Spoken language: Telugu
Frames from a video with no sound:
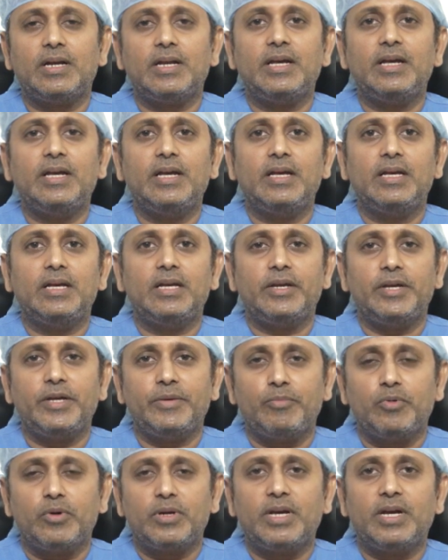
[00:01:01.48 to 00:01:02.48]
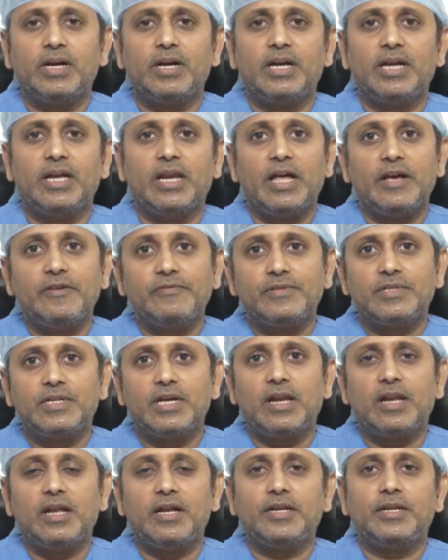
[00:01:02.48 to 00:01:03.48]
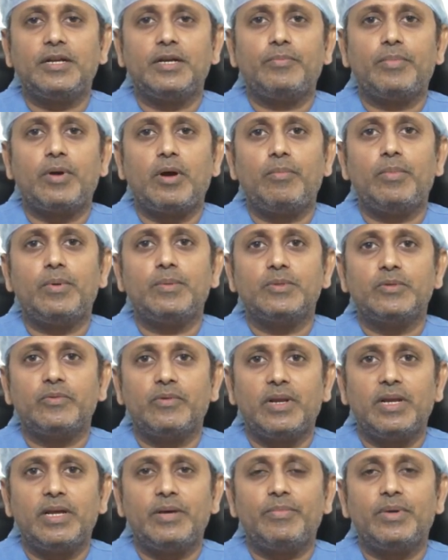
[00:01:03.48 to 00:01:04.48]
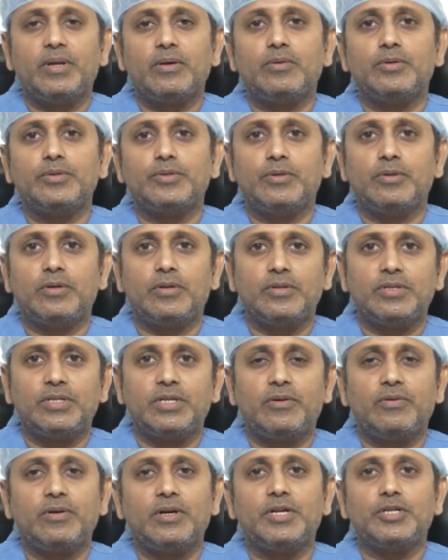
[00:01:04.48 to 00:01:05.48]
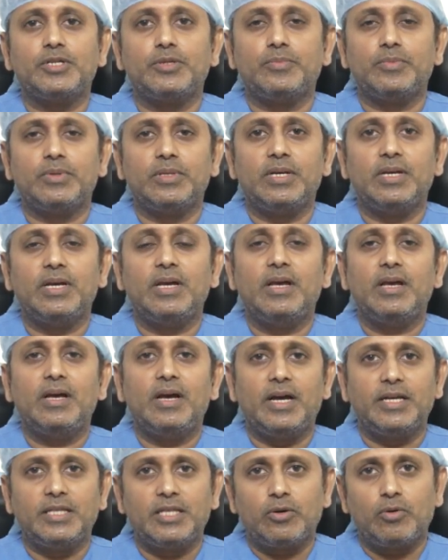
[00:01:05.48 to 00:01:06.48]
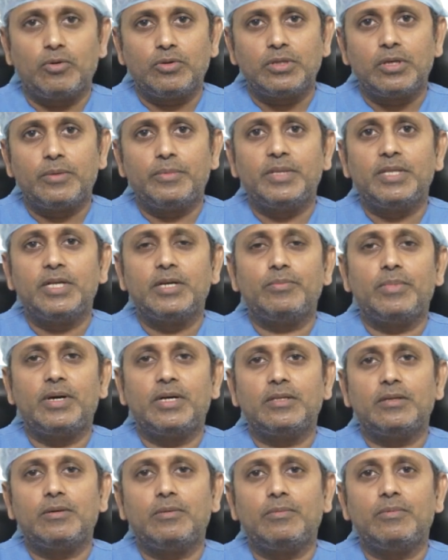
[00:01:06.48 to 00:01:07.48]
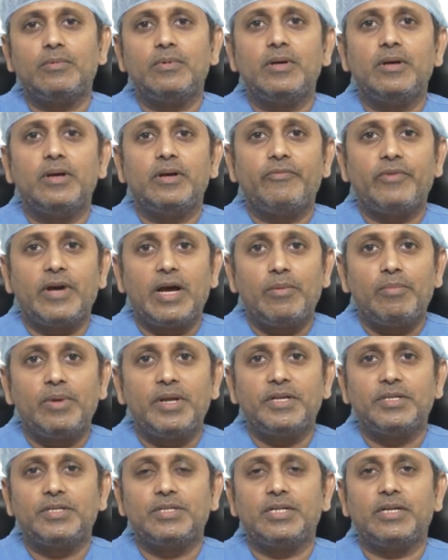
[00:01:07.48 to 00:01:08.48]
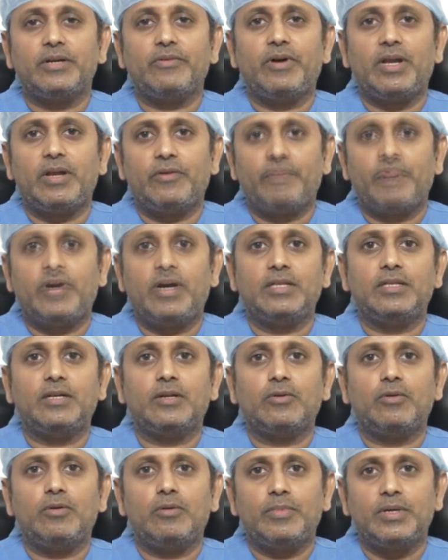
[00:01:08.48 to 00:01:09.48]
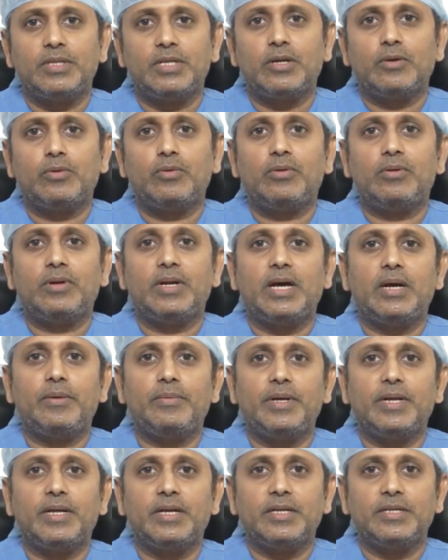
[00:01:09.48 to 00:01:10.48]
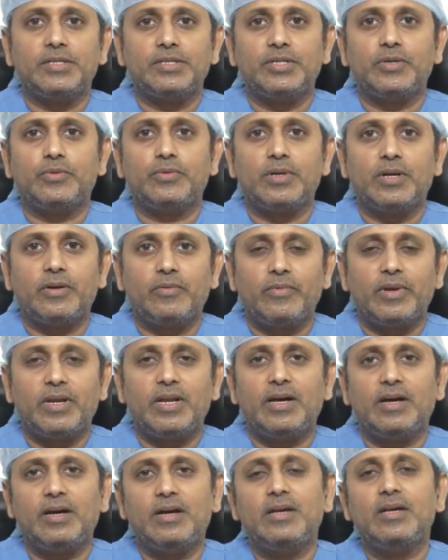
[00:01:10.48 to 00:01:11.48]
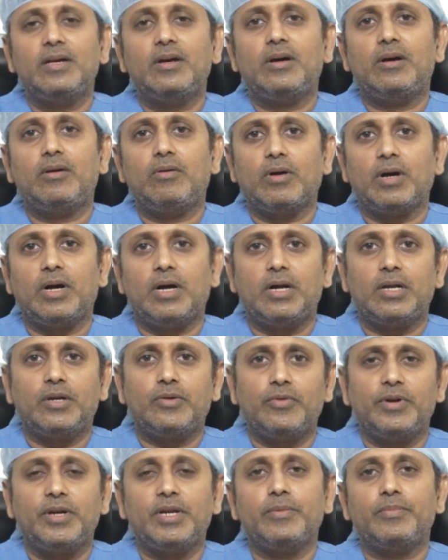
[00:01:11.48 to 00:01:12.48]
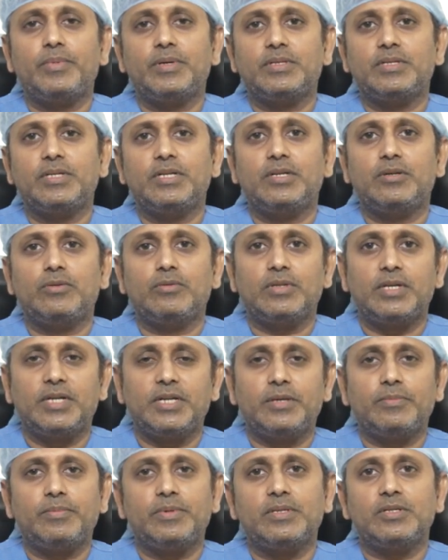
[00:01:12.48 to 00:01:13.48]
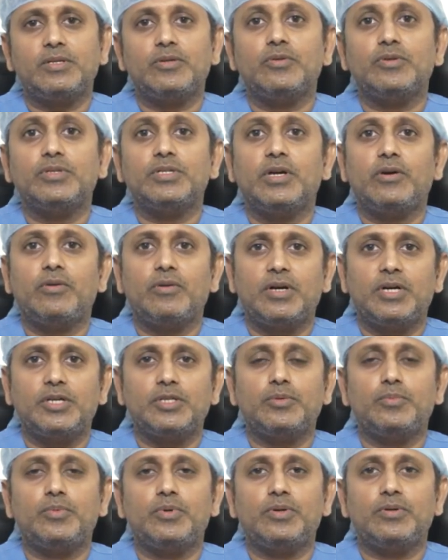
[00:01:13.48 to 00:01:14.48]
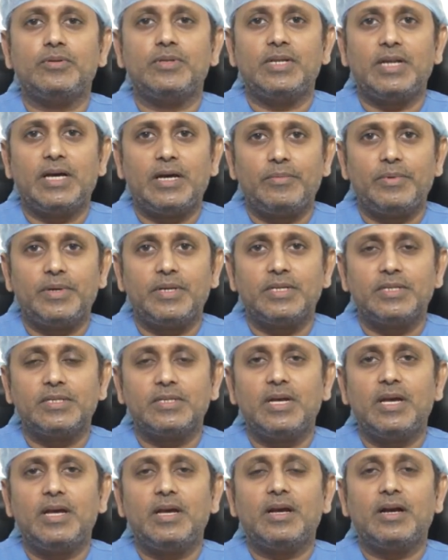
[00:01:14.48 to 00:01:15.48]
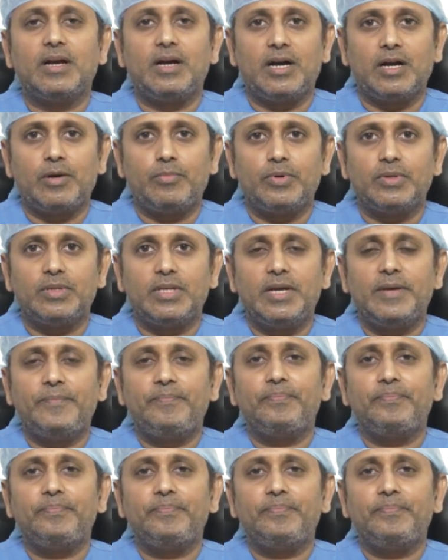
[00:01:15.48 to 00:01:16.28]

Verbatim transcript: అంటే ఈ ముఖ్యంగా ఈ లైఫ్ స్టైల్ రిలేటెడ్ ప్రాబ్లమ్స్ వల్లే మనకు షుగర్ వచ్చే అవకాశం ఉంది అయితే కొంతమందికి మాత్రం ఫ్యామిలీ హిస్టరీ వాళ్ళ ఫాదర్కో మదర్కో డయాబెటిక్ హిస్టరీ ఉండడం వల్ల ఒక ట్వంటీ పర్సెంట్ థర్టీ పర్సెంట్ వచ్చే అవకాశం ఉంటుంది డయాబెటీస్ కాకపోతే